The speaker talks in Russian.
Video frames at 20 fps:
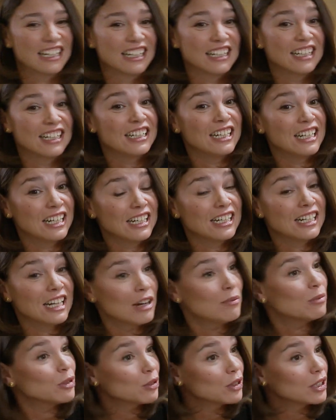э,
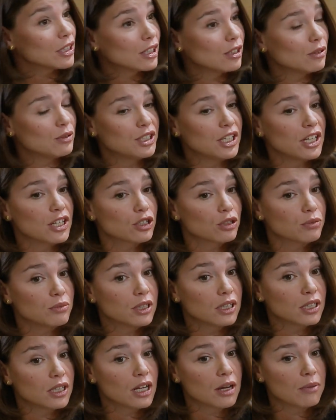для многих людей,
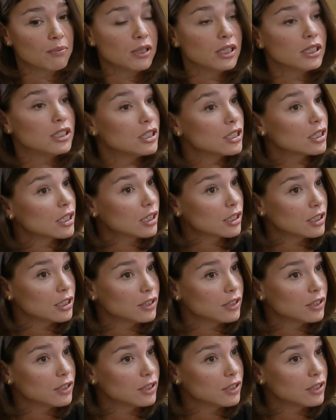особенно для политически